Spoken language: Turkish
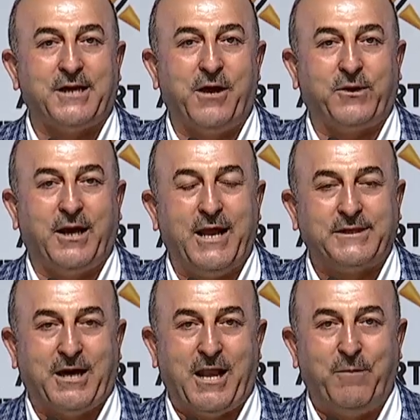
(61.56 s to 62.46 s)
sevgiyle
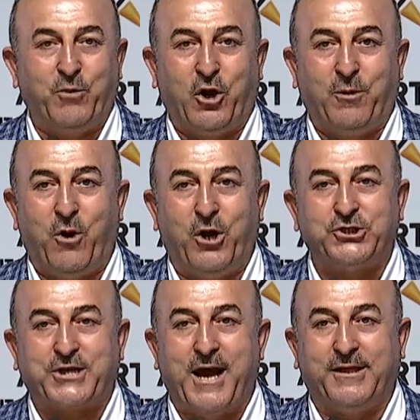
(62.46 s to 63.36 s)
selamlıyorum.
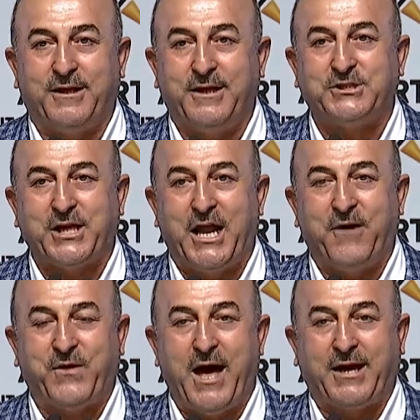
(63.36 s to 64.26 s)
Hoş geldiniz,
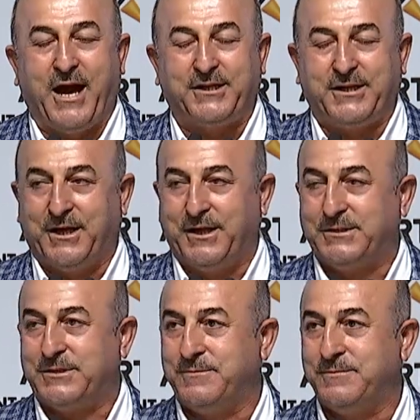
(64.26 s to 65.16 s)
şerefler getirdiniz.